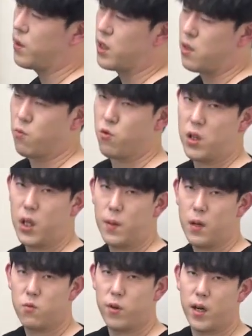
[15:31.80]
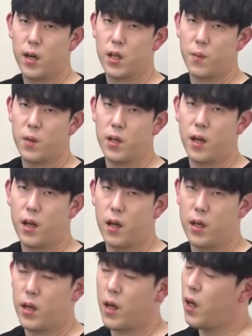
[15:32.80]
지문이 마무리가 됩니다.
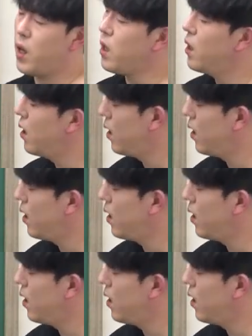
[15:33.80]
이게